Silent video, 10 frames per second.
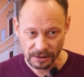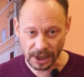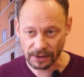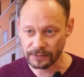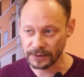
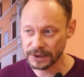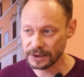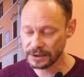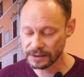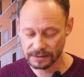как вы
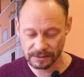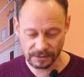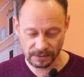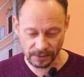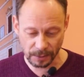видели,
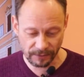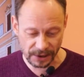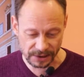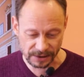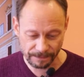э, вам
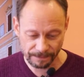хватит.